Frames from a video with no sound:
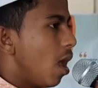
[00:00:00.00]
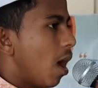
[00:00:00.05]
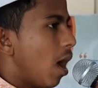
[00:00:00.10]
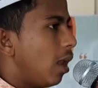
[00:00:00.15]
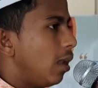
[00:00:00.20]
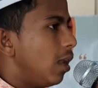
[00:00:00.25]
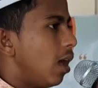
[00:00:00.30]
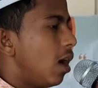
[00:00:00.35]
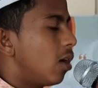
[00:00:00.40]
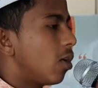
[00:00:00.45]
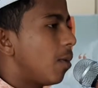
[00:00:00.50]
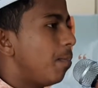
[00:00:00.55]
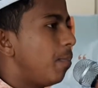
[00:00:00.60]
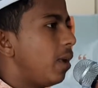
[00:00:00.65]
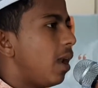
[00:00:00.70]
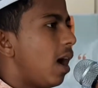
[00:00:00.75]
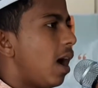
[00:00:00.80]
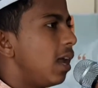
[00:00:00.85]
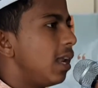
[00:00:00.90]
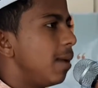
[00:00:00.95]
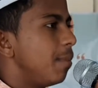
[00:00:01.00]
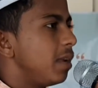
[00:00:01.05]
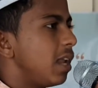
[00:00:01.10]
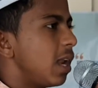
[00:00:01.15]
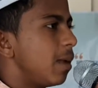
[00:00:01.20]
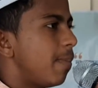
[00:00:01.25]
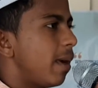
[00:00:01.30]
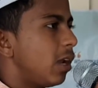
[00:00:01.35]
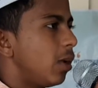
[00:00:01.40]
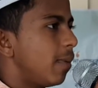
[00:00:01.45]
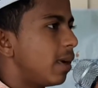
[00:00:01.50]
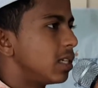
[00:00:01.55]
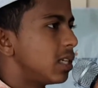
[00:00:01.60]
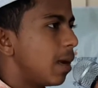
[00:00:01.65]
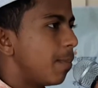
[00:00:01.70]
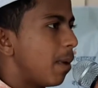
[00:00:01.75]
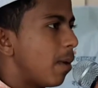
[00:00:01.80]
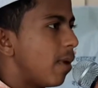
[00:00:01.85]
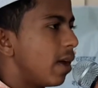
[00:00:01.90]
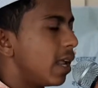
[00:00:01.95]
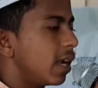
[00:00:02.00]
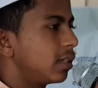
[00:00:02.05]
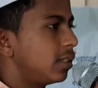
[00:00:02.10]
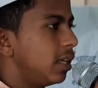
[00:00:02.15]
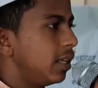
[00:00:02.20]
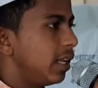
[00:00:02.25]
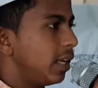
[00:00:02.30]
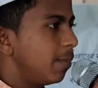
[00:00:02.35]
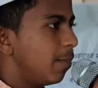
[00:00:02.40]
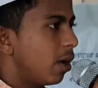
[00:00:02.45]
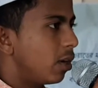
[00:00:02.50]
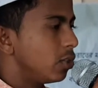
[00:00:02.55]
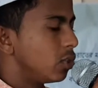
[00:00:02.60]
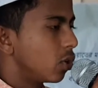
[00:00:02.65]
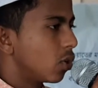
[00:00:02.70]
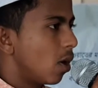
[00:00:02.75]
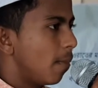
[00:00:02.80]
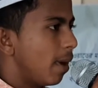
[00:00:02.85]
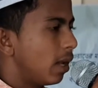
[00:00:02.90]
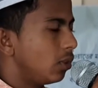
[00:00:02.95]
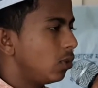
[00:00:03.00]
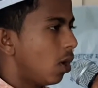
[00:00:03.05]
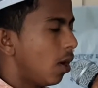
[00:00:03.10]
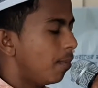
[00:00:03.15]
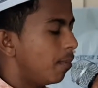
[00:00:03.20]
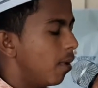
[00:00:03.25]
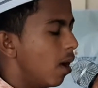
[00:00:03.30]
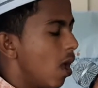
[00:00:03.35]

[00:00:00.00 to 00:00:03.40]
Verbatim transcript: আল্লাহ রব্বুল আলমিনের ভালোবাসা পাওয়ার একটি নির্ভরযোগ্য মাধ্যম